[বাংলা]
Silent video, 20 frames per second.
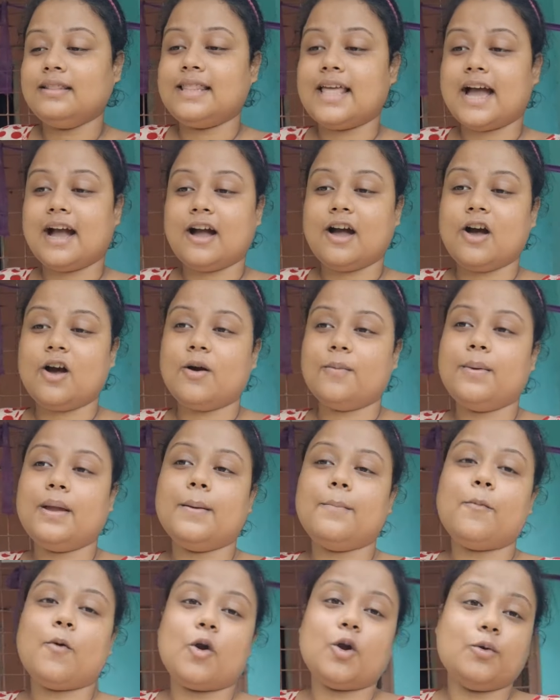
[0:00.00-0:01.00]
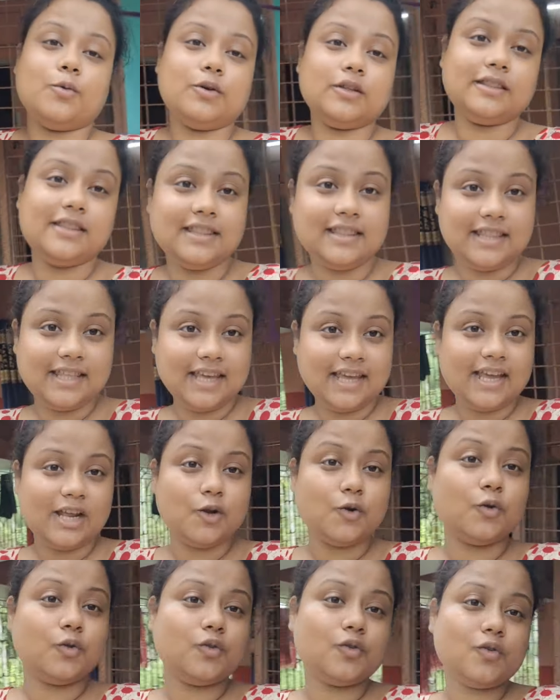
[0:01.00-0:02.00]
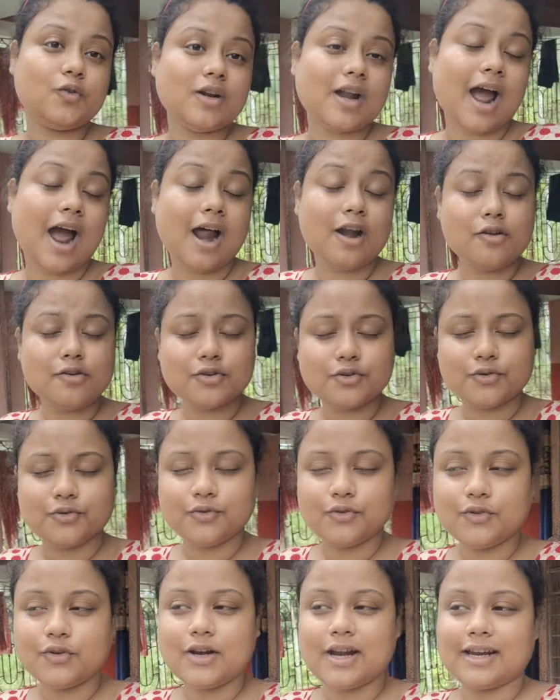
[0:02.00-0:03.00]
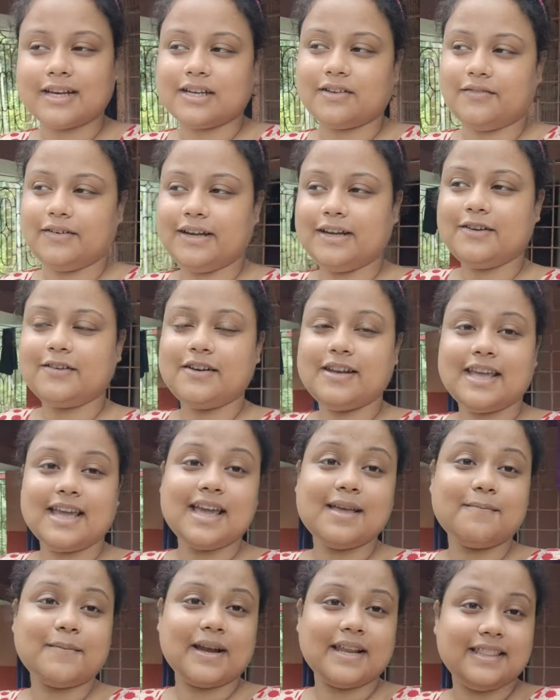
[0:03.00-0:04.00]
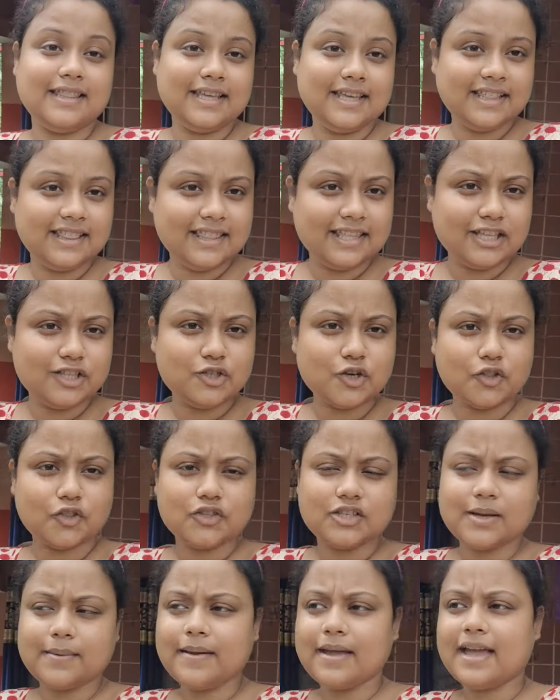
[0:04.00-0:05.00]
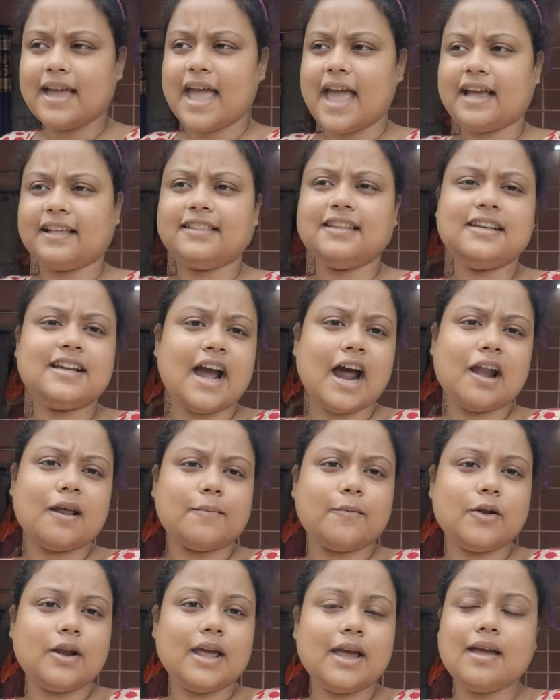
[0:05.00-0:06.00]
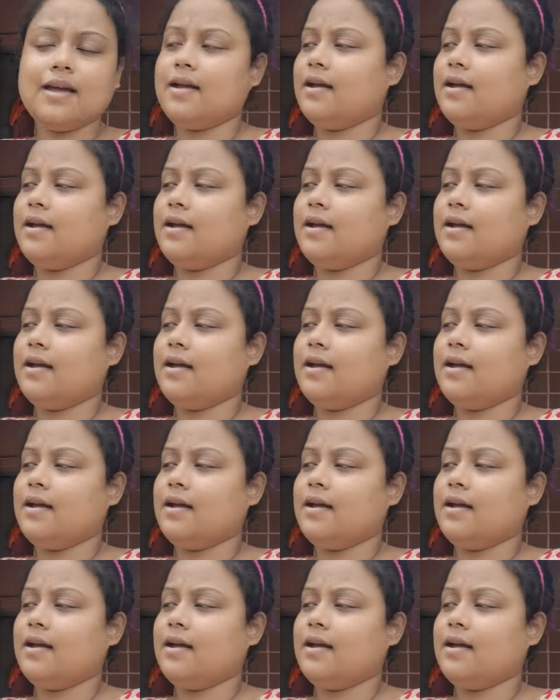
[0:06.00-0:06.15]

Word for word: দেখা হবে পরবর্তী নতুন আরও সুন্দর একটা ভিডিও নিয়ে মানে দিন দিন যত যাবে একদিন খারাপ হলে